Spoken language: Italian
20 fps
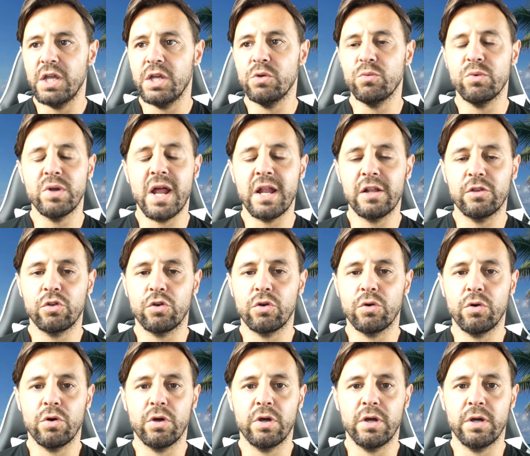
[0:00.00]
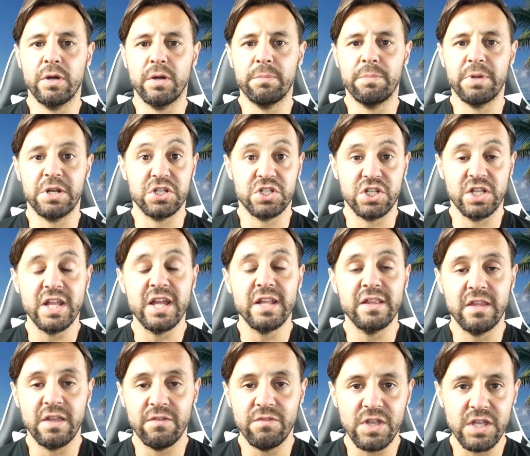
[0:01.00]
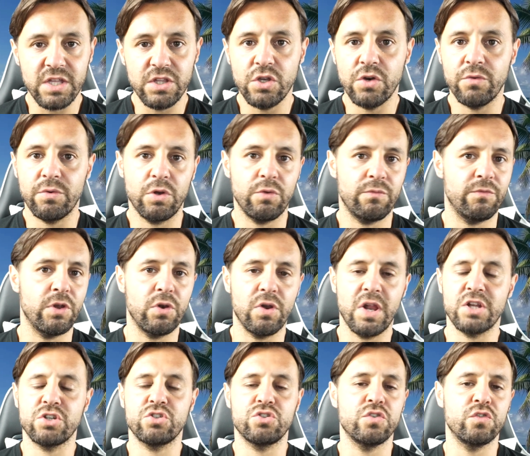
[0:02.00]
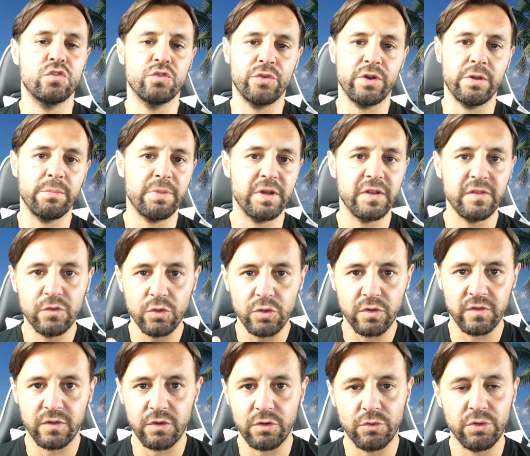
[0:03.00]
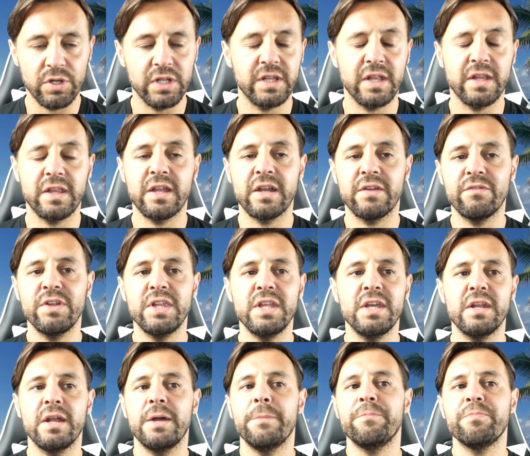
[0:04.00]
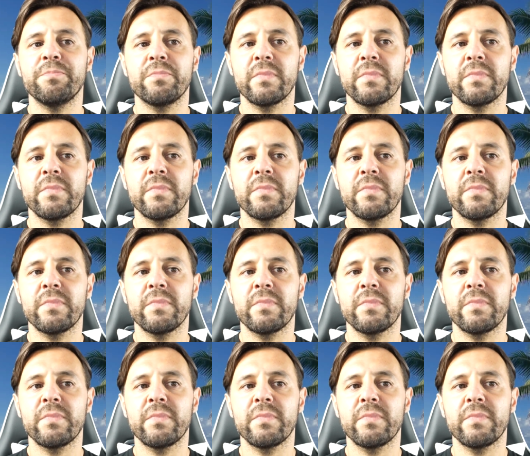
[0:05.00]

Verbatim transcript: in un altro uh, precedente video, ve lo lascio in sovraimpressione se lo volete andare a vedere.